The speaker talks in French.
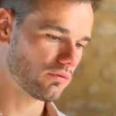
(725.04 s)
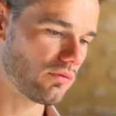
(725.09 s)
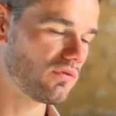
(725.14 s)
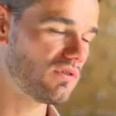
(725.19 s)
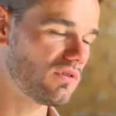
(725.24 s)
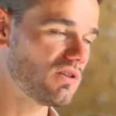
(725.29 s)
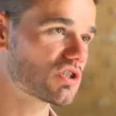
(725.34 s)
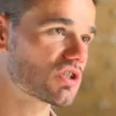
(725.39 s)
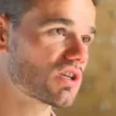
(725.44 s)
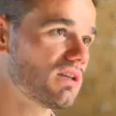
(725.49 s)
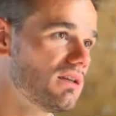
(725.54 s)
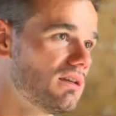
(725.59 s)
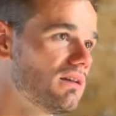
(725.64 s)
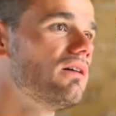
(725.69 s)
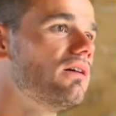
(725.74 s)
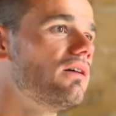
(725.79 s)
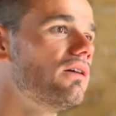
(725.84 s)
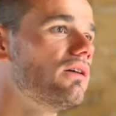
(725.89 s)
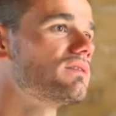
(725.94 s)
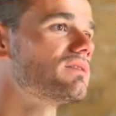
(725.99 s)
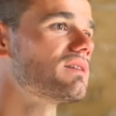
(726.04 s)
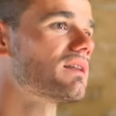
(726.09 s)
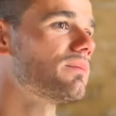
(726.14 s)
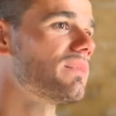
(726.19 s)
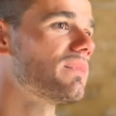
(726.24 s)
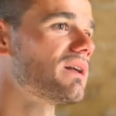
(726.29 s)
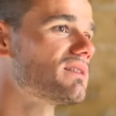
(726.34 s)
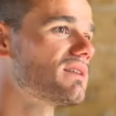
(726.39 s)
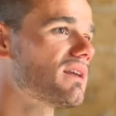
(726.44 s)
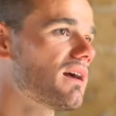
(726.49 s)
figer cette
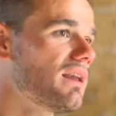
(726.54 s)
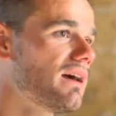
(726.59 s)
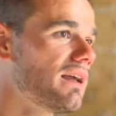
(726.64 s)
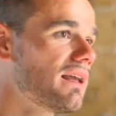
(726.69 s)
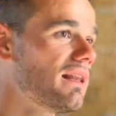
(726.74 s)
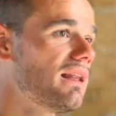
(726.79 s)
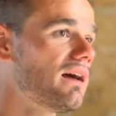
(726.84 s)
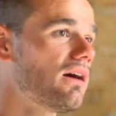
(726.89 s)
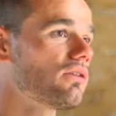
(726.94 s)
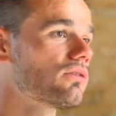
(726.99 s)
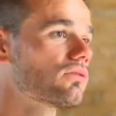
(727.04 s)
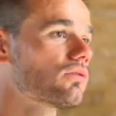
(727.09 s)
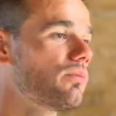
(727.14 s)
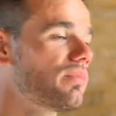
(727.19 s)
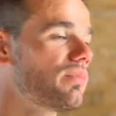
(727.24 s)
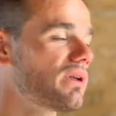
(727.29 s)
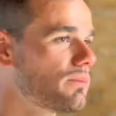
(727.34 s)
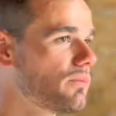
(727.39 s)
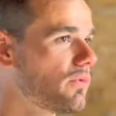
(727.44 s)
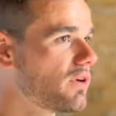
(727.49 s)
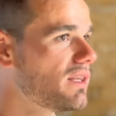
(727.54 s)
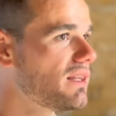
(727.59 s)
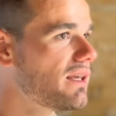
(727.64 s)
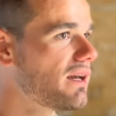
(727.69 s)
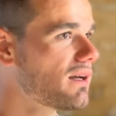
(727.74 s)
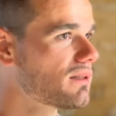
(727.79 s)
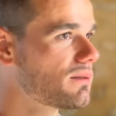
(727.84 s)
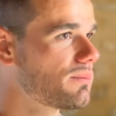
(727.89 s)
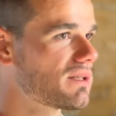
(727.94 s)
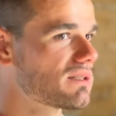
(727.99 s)
matière-là et de la rendre complètement
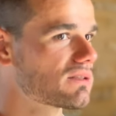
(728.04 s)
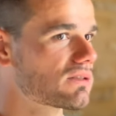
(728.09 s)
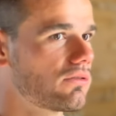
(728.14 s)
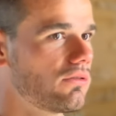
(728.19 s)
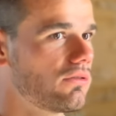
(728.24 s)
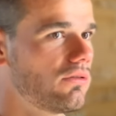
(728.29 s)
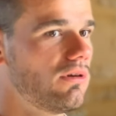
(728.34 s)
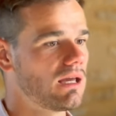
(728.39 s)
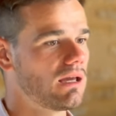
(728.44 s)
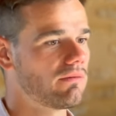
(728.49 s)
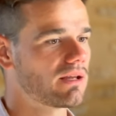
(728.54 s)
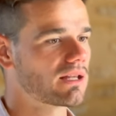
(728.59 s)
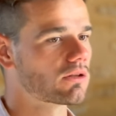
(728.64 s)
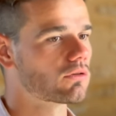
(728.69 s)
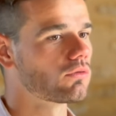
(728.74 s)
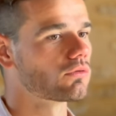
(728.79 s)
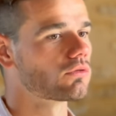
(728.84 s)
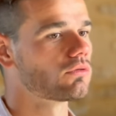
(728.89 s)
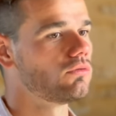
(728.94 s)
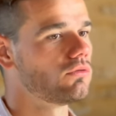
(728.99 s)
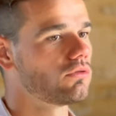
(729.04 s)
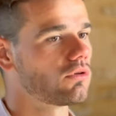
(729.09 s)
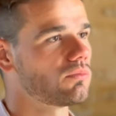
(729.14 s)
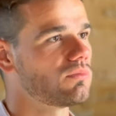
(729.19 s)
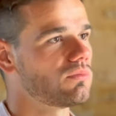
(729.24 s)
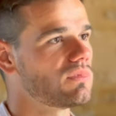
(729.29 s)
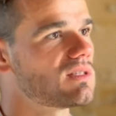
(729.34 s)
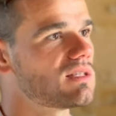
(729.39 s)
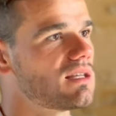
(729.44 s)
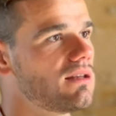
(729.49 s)
inerte parce qu'elle va être contenue dans
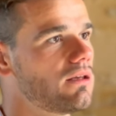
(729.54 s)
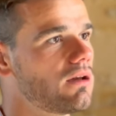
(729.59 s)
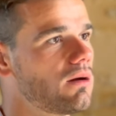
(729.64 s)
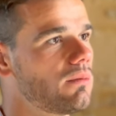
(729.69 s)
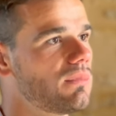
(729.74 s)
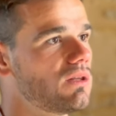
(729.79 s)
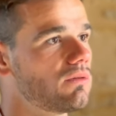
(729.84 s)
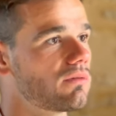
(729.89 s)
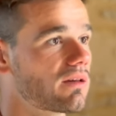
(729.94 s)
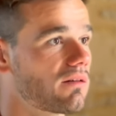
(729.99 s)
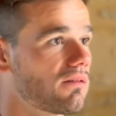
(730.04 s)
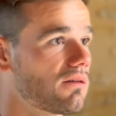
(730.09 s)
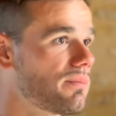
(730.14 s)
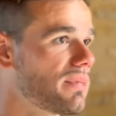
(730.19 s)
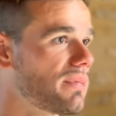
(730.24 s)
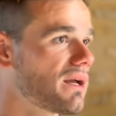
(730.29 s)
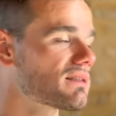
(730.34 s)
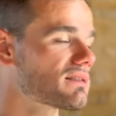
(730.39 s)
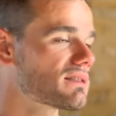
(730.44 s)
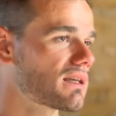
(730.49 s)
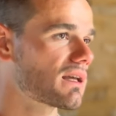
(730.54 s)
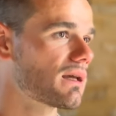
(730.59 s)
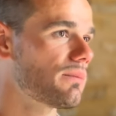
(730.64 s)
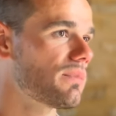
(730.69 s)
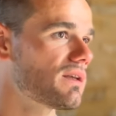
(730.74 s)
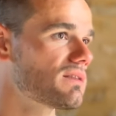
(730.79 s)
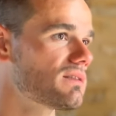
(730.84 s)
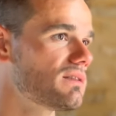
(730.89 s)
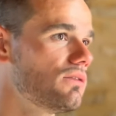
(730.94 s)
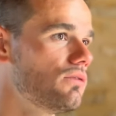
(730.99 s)
le mycélium et donc elle va perdre sa
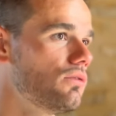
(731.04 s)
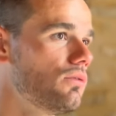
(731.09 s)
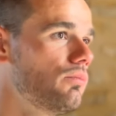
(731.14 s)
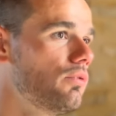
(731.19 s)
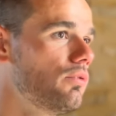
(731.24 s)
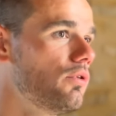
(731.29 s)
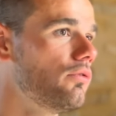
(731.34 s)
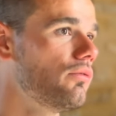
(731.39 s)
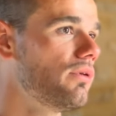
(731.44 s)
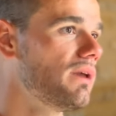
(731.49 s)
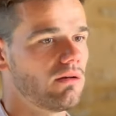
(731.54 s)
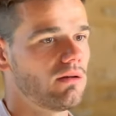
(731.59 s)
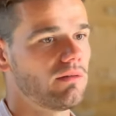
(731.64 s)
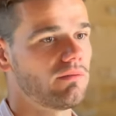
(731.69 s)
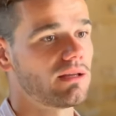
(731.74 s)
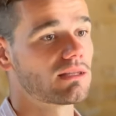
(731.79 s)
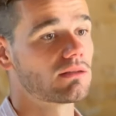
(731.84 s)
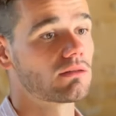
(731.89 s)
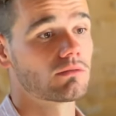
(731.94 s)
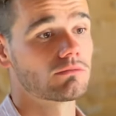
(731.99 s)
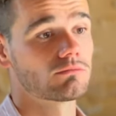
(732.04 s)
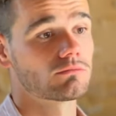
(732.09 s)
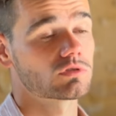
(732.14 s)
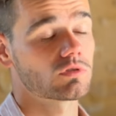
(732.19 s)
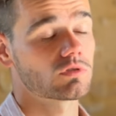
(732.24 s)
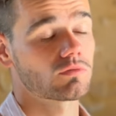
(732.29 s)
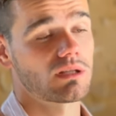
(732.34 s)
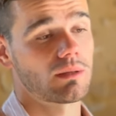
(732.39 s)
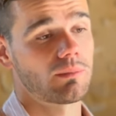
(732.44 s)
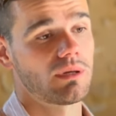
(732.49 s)
capacité de polluer
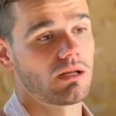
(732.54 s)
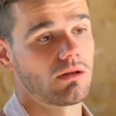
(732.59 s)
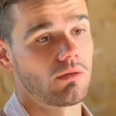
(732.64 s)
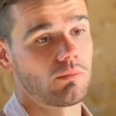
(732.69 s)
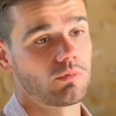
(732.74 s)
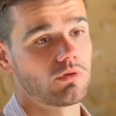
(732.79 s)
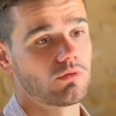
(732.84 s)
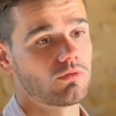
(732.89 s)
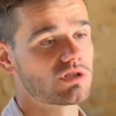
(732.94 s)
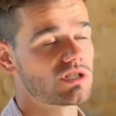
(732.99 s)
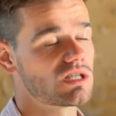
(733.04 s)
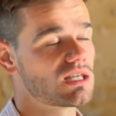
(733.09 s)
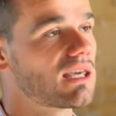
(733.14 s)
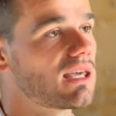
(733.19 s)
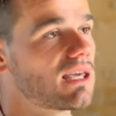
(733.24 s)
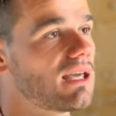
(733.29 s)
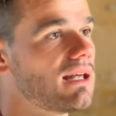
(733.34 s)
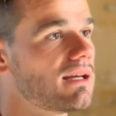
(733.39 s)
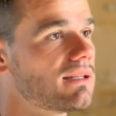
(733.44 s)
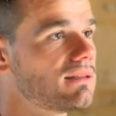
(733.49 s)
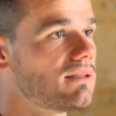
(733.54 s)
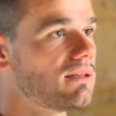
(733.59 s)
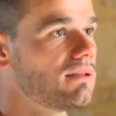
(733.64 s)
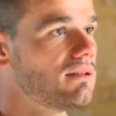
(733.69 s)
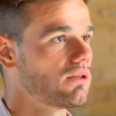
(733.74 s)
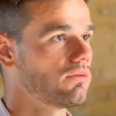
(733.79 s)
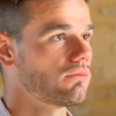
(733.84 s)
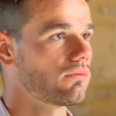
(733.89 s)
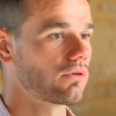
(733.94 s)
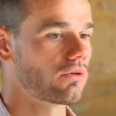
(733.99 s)
ce qu'on appelle en biologie
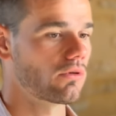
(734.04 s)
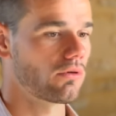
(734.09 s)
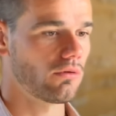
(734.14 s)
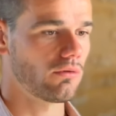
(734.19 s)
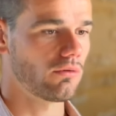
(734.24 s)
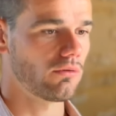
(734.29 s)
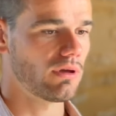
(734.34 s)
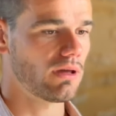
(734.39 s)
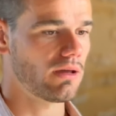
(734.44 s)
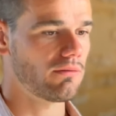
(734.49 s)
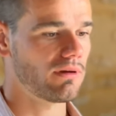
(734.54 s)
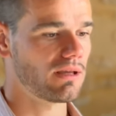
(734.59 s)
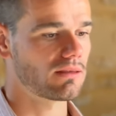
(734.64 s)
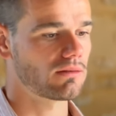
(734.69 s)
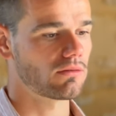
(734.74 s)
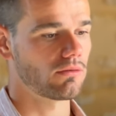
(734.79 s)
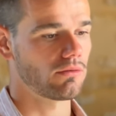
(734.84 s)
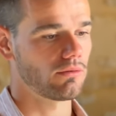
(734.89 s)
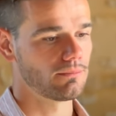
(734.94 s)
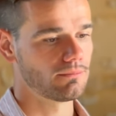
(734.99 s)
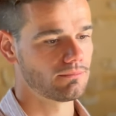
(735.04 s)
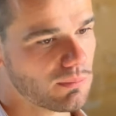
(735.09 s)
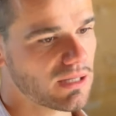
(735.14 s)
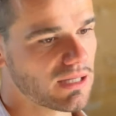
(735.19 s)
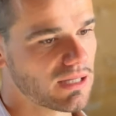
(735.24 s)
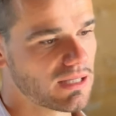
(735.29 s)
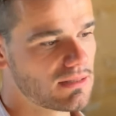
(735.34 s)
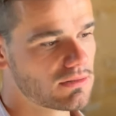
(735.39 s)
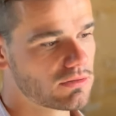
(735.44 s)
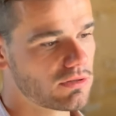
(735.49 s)
chélatée. Donc euh, elle va être euh,
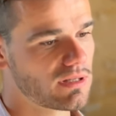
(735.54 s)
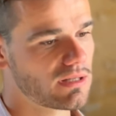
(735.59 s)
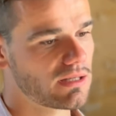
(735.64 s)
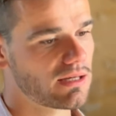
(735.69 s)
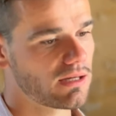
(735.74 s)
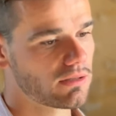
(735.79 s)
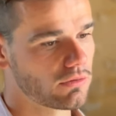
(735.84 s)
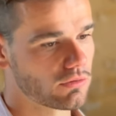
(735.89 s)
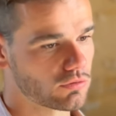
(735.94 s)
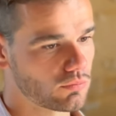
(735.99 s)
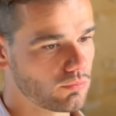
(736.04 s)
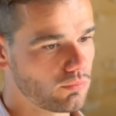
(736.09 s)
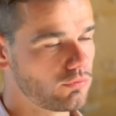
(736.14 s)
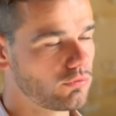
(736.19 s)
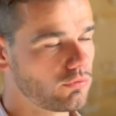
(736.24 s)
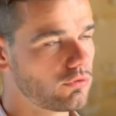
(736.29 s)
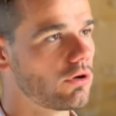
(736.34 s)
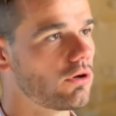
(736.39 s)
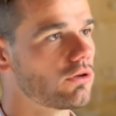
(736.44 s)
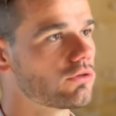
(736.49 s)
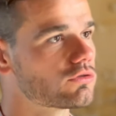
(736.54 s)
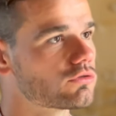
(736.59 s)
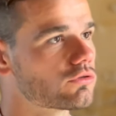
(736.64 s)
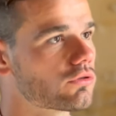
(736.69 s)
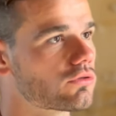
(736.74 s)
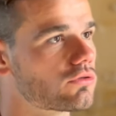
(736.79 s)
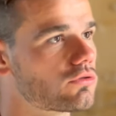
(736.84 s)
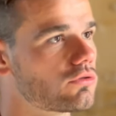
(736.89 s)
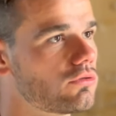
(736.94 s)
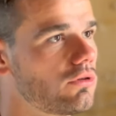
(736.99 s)
prisonnière dans une plus grande
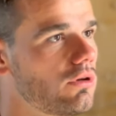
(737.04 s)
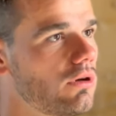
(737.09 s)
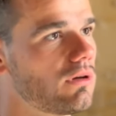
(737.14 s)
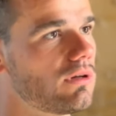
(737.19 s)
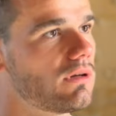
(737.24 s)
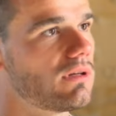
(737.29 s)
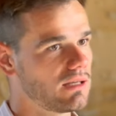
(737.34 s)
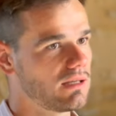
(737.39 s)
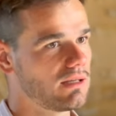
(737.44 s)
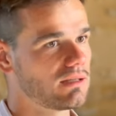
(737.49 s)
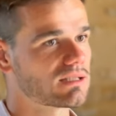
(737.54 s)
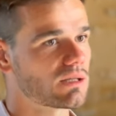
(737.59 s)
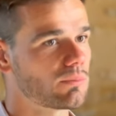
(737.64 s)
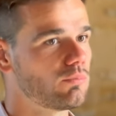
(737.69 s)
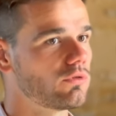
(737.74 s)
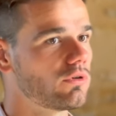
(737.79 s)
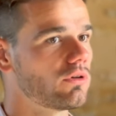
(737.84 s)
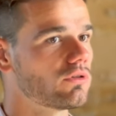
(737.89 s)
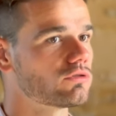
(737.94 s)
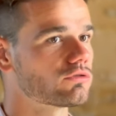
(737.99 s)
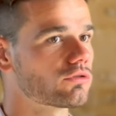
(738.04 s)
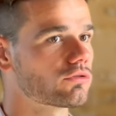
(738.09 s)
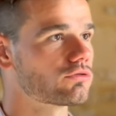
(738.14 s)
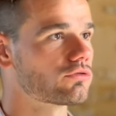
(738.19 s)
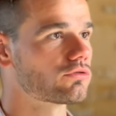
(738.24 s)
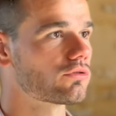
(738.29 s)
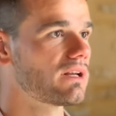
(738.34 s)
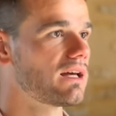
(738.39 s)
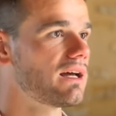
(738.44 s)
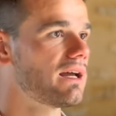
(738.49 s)
structure et cette plus grande
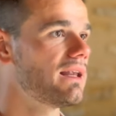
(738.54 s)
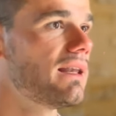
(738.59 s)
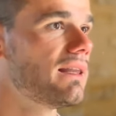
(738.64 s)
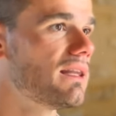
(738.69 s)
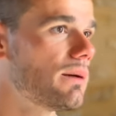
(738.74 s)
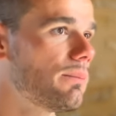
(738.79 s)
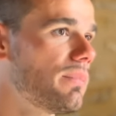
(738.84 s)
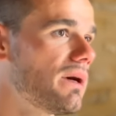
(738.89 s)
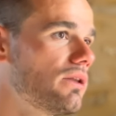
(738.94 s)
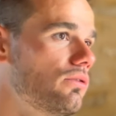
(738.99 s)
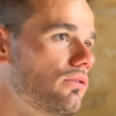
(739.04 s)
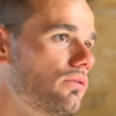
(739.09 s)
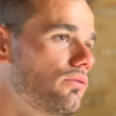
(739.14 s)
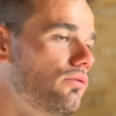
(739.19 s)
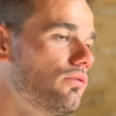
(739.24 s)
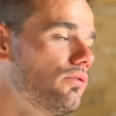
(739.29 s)
structure-là, elle n'a pas de,